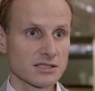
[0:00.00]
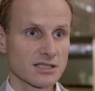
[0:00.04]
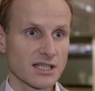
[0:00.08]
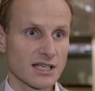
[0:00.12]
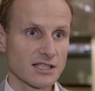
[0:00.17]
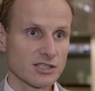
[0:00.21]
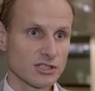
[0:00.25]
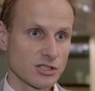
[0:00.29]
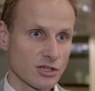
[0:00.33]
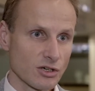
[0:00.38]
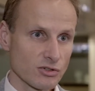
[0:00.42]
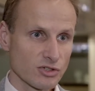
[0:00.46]

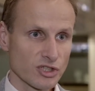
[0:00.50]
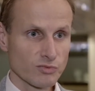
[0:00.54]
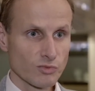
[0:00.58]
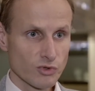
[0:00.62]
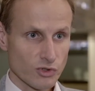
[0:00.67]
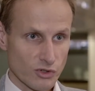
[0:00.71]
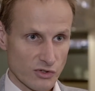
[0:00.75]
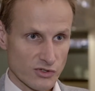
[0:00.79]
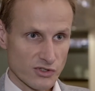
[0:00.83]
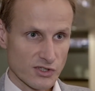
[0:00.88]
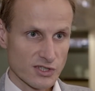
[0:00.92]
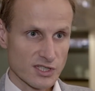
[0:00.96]
Te drogi
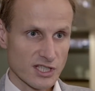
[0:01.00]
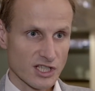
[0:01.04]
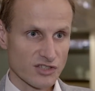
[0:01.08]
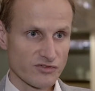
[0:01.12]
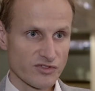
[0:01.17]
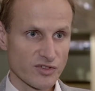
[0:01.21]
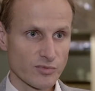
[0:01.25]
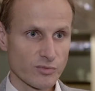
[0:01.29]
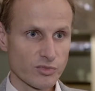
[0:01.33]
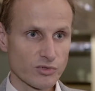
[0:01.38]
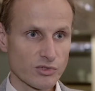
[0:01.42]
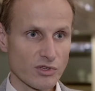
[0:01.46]
muszą zostać
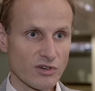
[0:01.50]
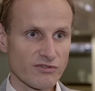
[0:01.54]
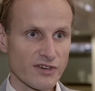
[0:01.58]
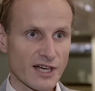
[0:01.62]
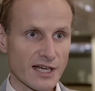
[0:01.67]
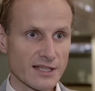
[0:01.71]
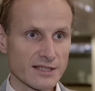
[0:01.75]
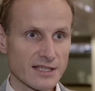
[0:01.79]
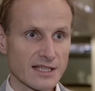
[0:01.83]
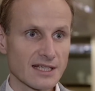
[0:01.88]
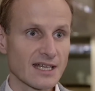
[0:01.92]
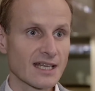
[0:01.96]

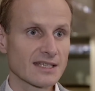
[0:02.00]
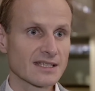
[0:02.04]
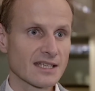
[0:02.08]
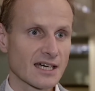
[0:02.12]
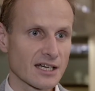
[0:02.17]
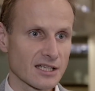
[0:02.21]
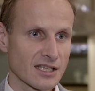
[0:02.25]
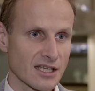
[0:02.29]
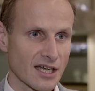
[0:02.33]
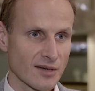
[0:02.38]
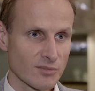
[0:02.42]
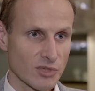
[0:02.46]
wybudowane,
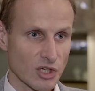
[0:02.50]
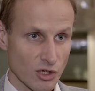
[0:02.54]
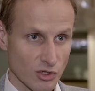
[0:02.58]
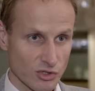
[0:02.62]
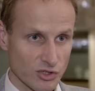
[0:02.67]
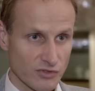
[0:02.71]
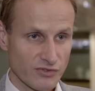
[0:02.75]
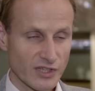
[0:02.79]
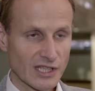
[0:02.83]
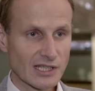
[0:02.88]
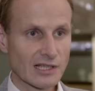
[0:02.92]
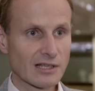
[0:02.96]
latarniami
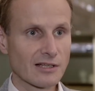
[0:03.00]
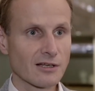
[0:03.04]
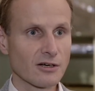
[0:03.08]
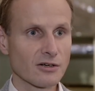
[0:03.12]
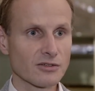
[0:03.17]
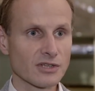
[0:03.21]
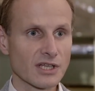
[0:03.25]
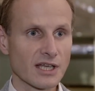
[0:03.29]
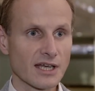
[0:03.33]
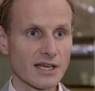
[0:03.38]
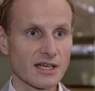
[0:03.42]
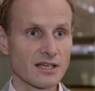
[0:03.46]

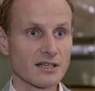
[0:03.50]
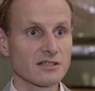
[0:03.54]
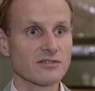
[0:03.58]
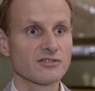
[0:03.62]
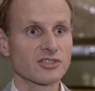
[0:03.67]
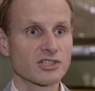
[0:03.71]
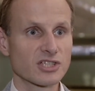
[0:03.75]
oświetlone,